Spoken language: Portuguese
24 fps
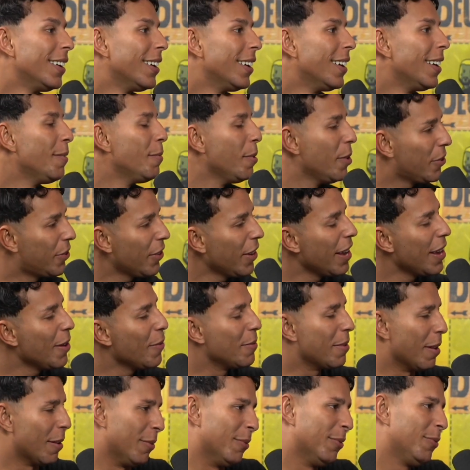Beijei. Não,
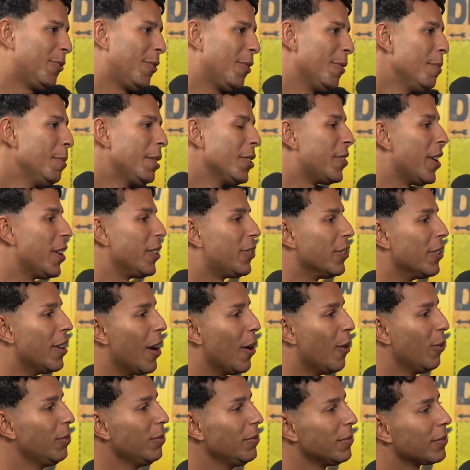não uma galera, gente, né?
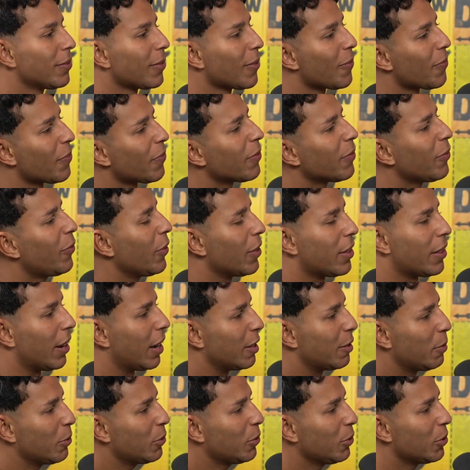não. Não? Foi três
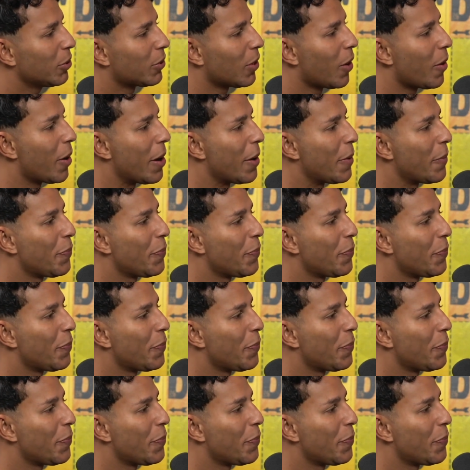pessoas só, ué.